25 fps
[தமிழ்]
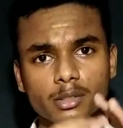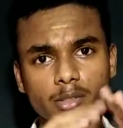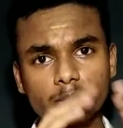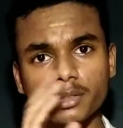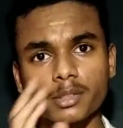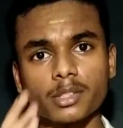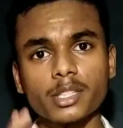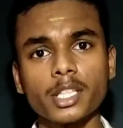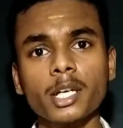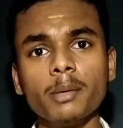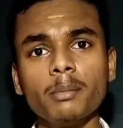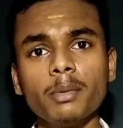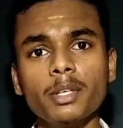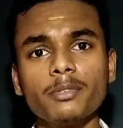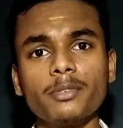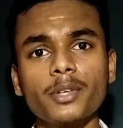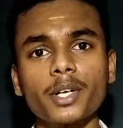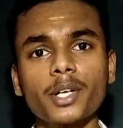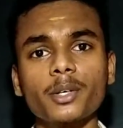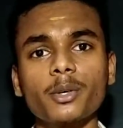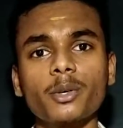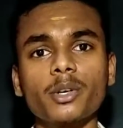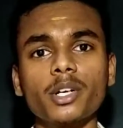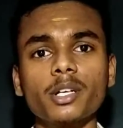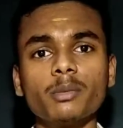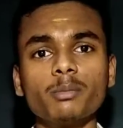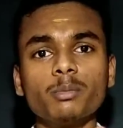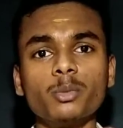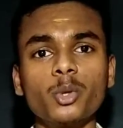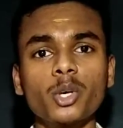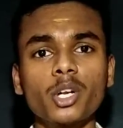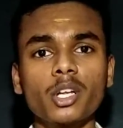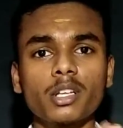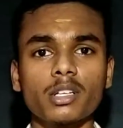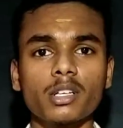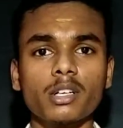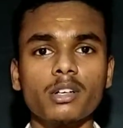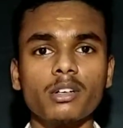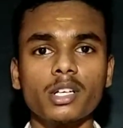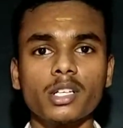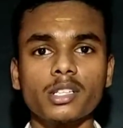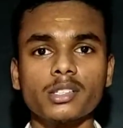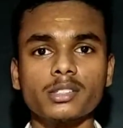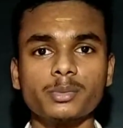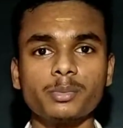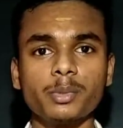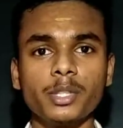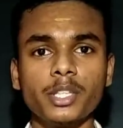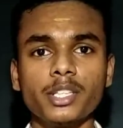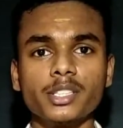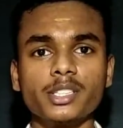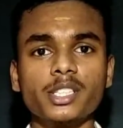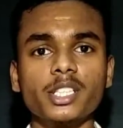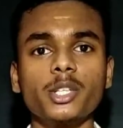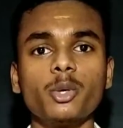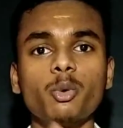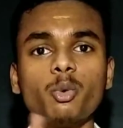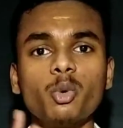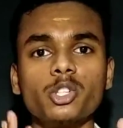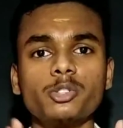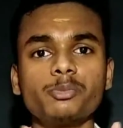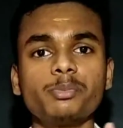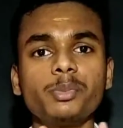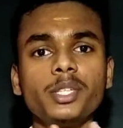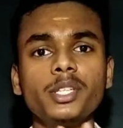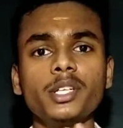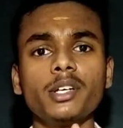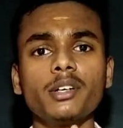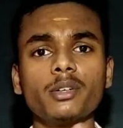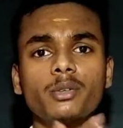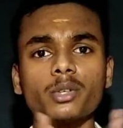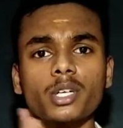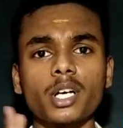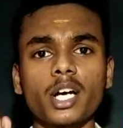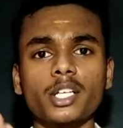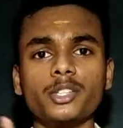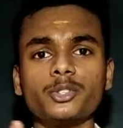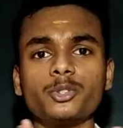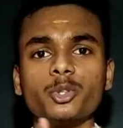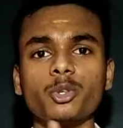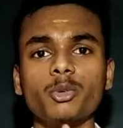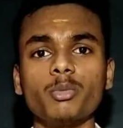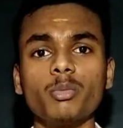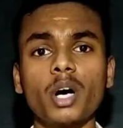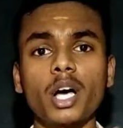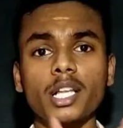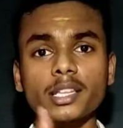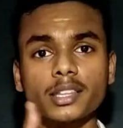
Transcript: ஒரு டேபிள் ஃபேனோட மூணாவது ஸ்பீட் வச்சா எவ்வளோ ஸ்பீடாக ஒரு காற்று வருமோ